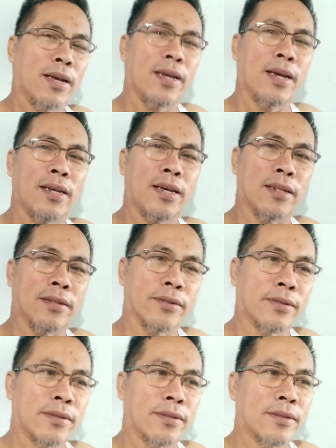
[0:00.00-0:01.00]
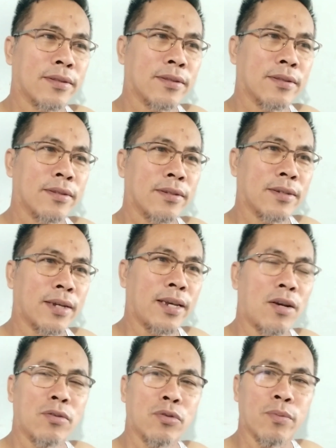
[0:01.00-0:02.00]
Kaya eh, ayan.
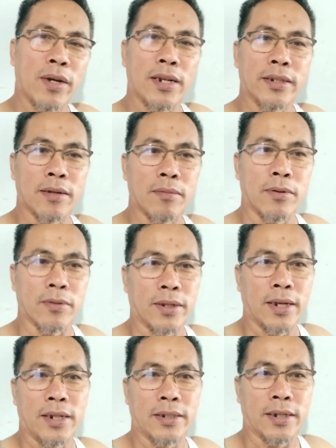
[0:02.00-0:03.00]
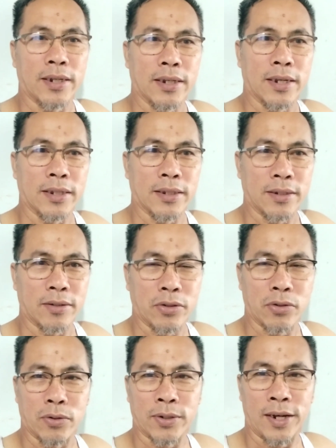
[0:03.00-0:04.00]
Kaya ako tumagal sa abroad dahil sa ganyan.
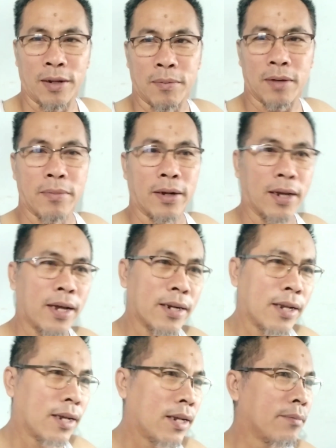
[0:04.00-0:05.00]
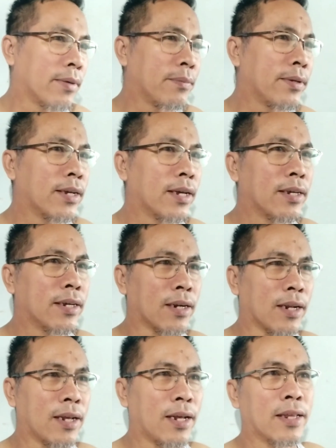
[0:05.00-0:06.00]
Gusto ko silang makapag-aral,
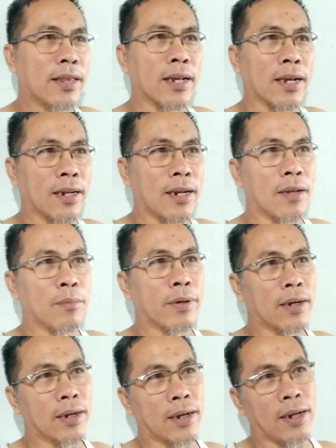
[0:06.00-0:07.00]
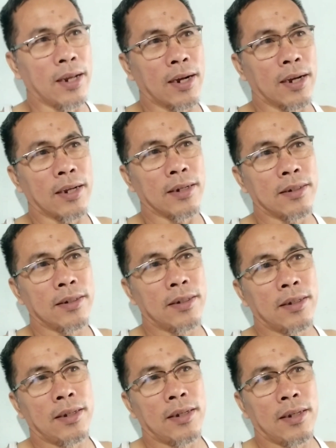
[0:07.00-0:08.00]
mabigay ang lahat ng kanilang pangangailangan.
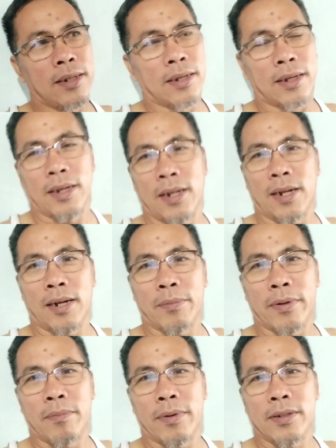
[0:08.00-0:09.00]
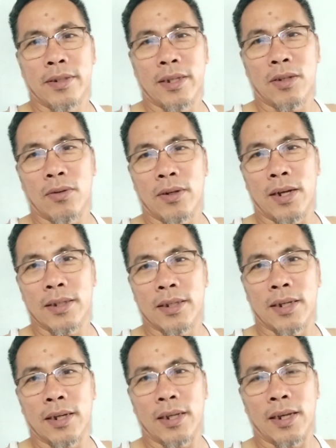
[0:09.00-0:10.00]
Kaya lang napapansin ko nga
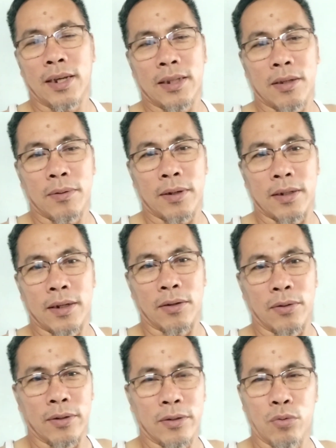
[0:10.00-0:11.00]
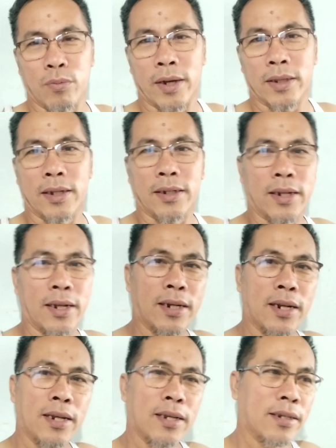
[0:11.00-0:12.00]
sa aking katawan, ako ay
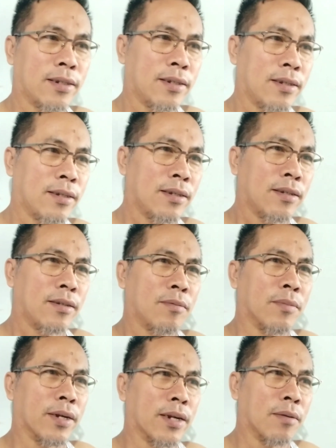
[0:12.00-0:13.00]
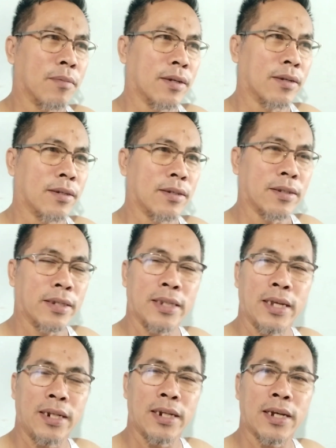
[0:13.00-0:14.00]
tumatanda na. Maraming
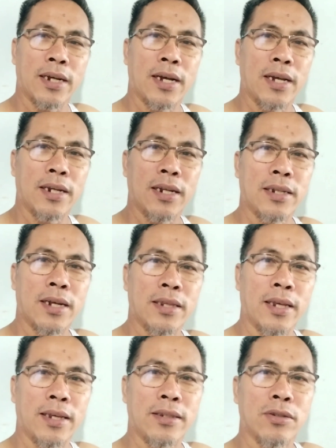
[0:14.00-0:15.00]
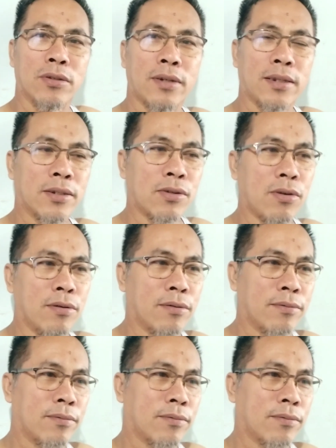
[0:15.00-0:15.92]
eh, hindi na kagaya ng dating endurance ko.